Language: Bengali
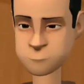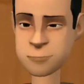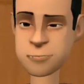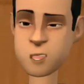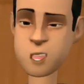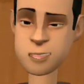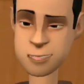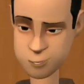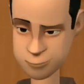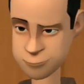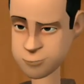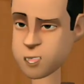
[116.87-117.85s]
এগলা
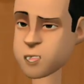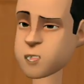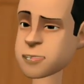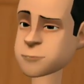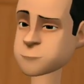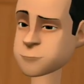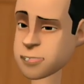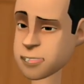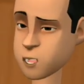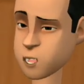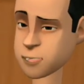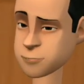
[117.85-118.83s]
মানুষ কঙ্কাল হলি
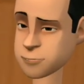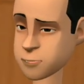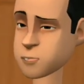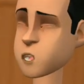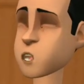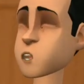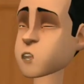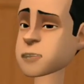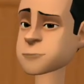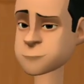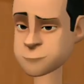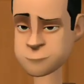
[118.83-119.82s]
কি আর পালোয়ান
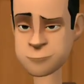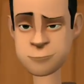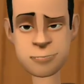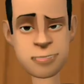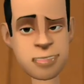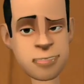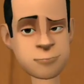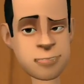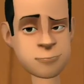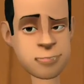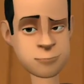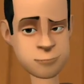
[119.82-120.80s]
হলি কি দেখার তো
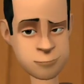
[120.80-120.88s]
কেউ নাই